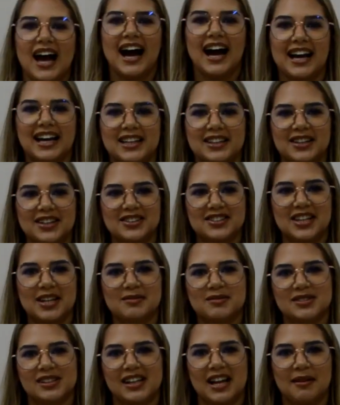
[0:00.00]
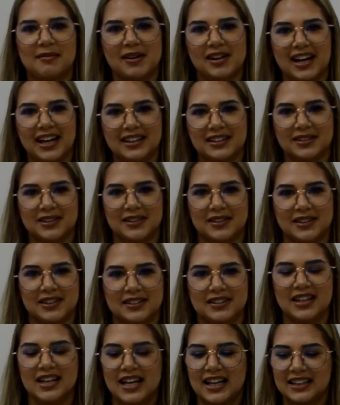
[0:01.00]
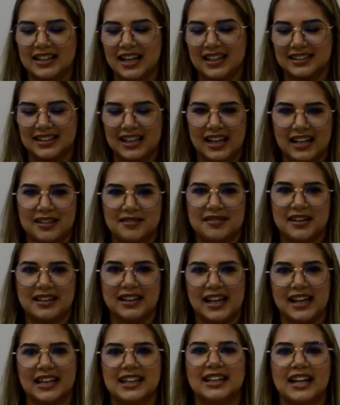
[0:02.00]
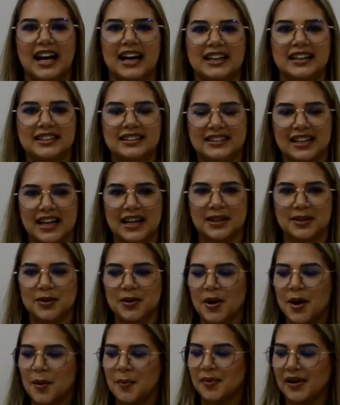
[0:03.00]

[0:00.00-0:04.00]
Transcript: Aqui nós temos o laboratório da sala veterinária, certo?